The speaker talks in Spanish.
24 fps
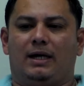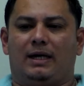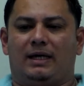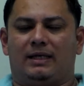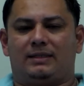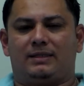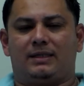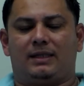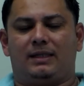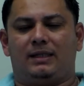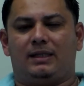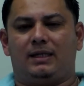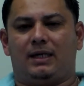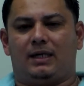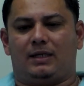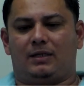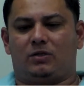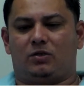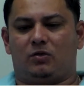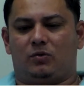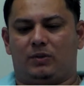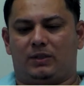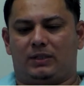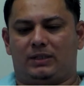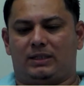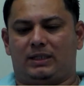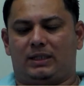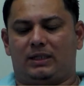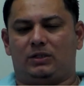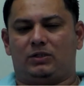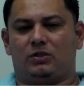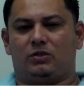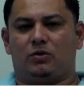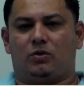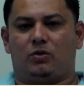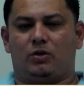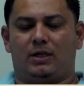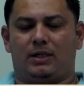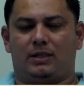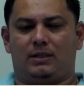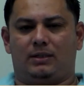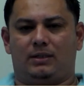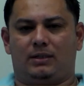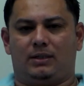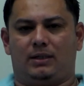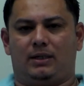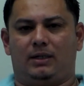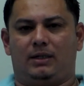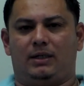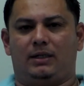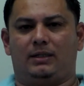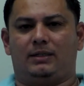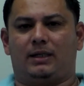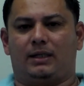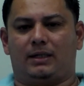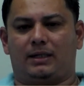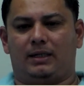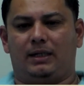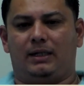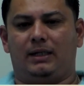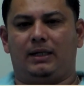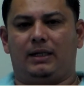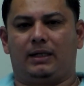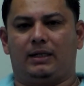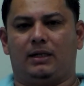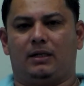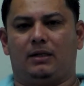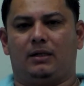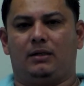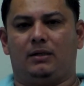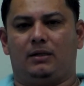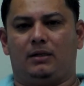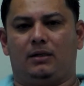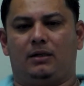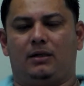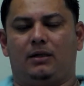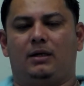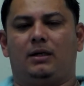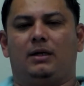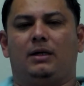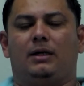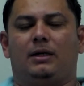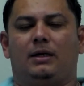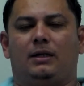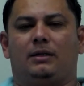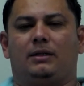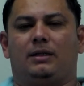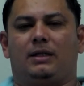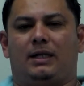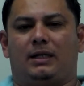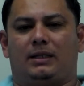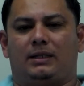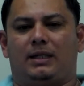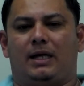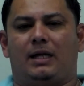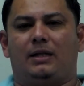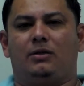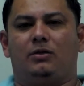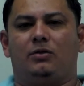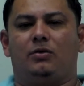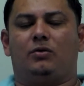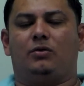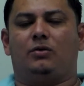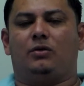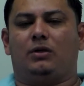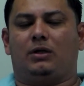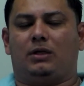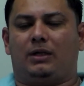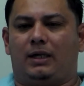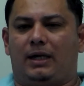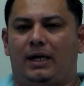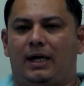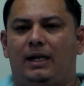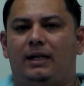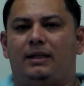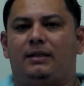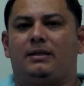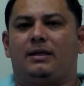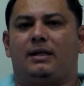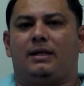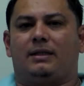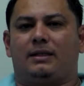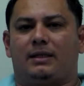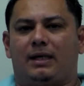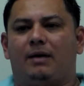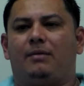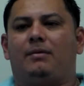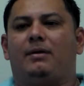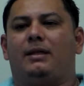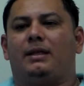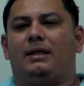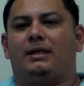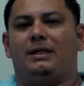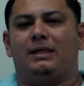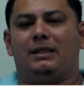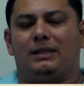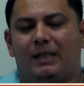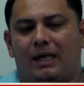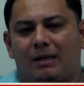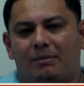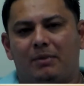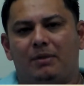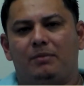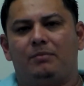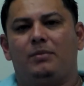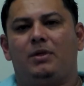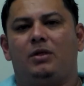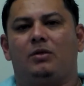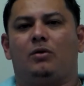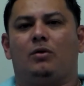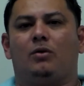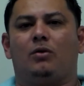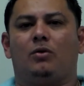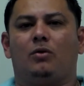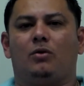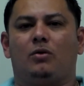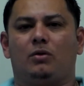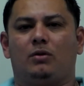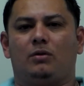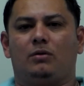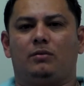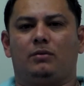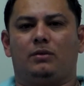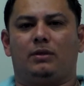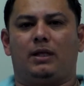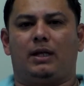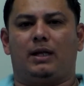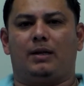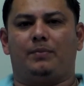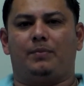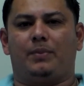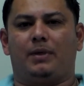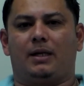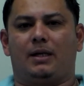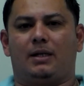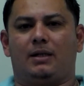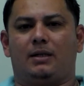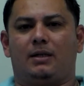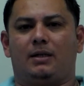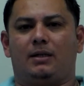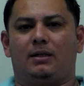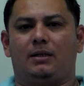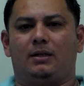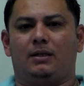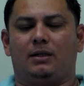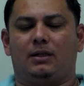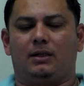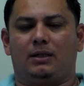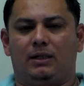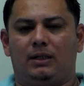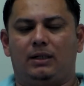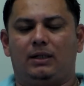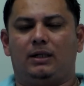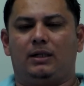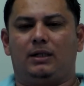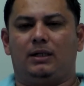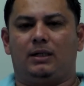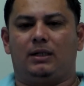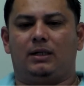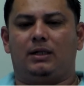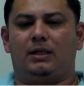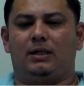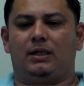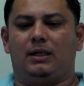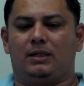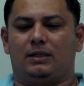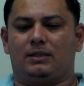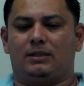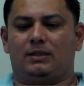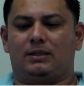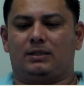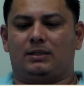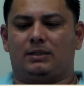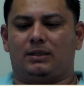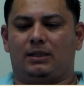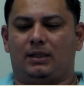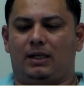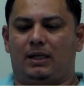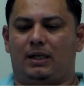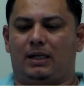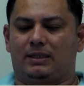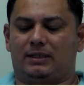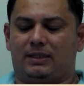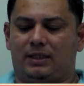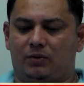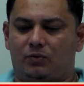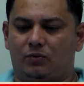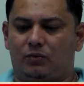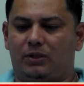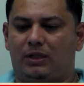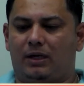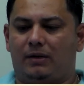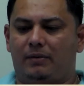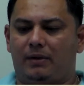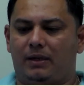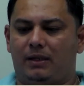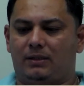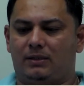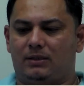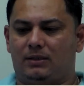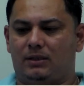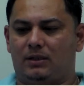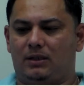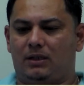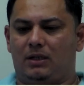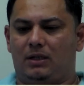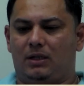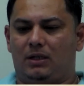Ese día estuve seis horas en esta clínica tratando, él trataba de quitarme mi dolor de la pierna. Y es la segunda vez